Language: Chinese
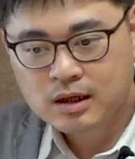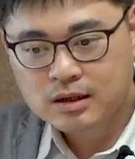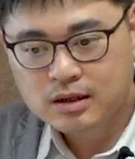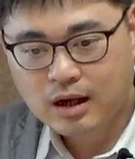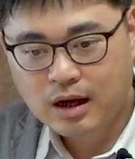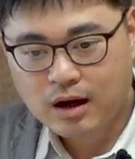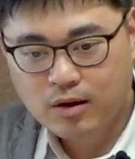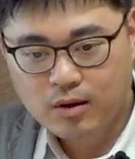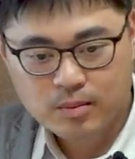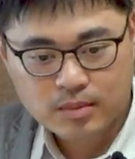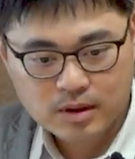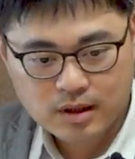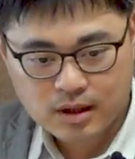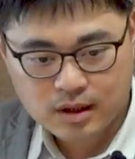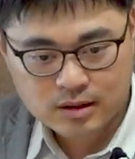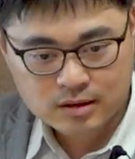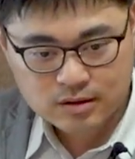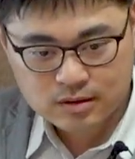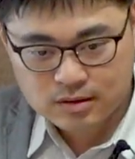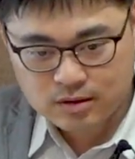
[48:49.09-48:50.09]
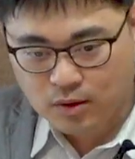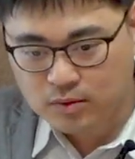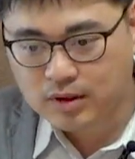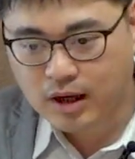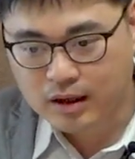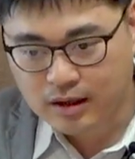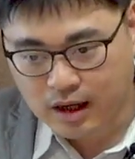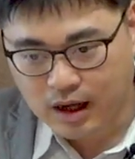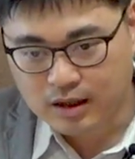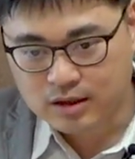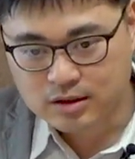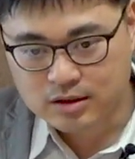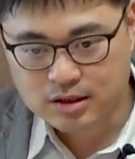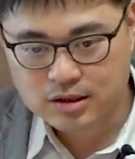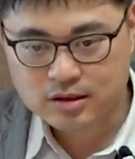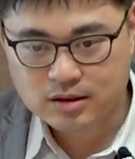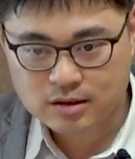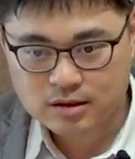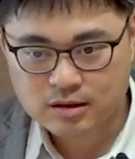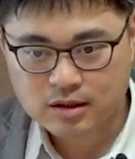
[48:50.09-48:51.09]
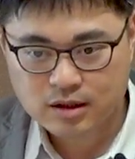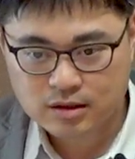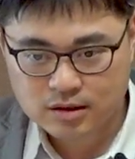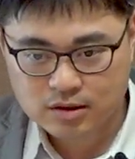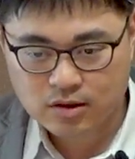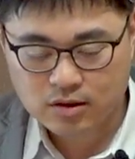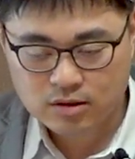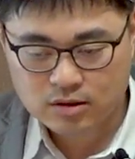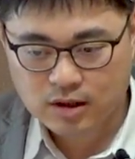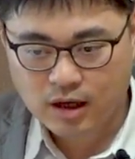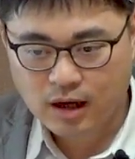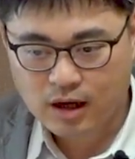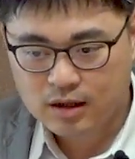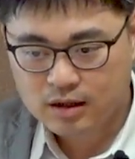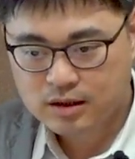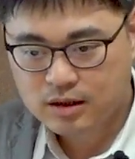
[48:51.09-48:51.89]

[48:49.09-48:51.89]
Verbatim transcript: 那我们跟东南亚其实也是有差。